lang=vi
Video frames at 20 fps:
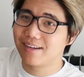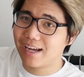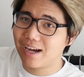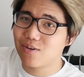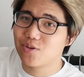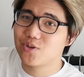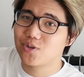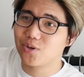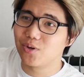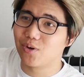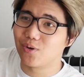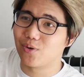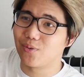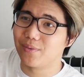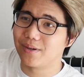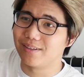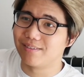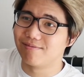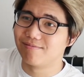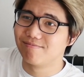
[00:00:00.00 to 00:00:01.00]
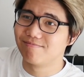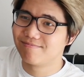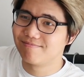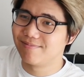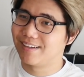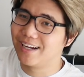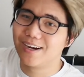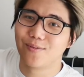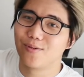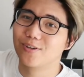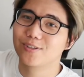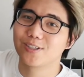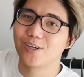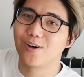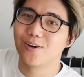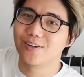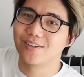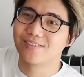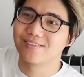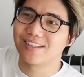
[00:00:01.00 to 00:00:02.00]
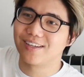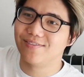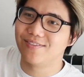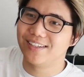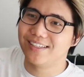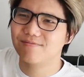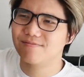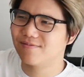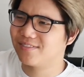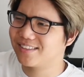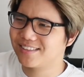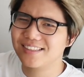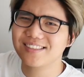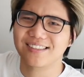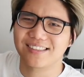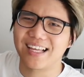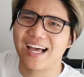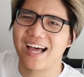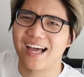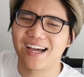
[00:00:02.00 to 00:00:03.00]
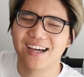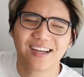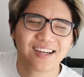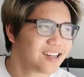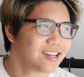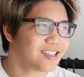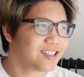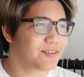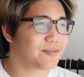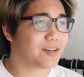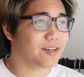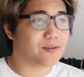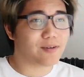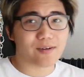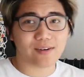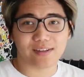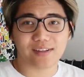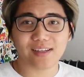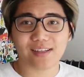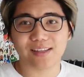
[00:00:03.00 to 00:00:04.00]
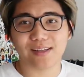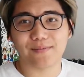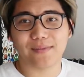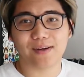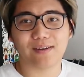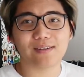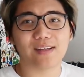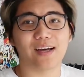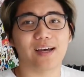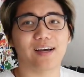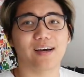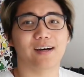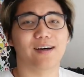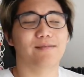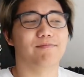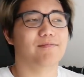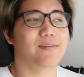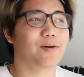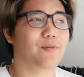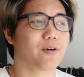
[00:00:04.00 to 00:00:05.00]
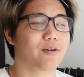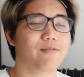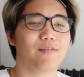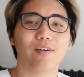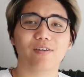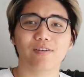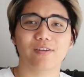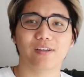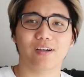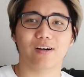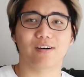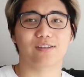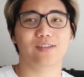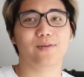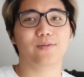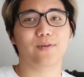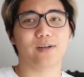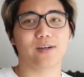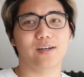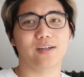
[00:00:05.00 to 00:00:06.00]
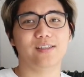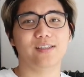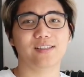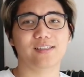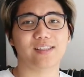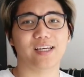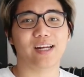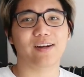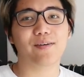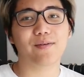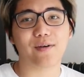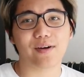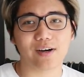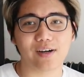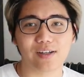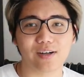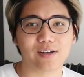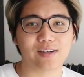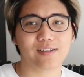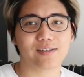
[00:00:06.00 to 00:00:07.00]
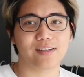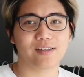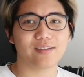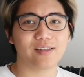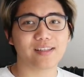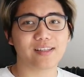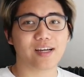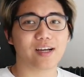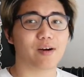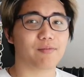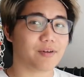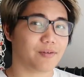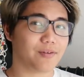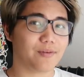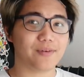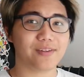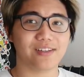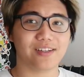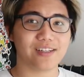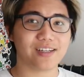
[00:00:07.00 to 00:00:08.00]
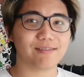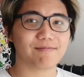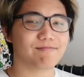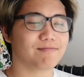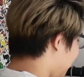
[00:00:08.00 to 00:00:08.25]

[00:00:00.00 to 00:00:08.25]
casual của mình. Mình không muốn show đâu tại vì nó rất giả. Nhưng mà nếu mọi người thích thì mình có thể um, làm một cái vlog nhỏ nhỏ cho mọi người, chia sẻ với mọi người thôi. Nếu thích hãy comment phía bên dưới nhé.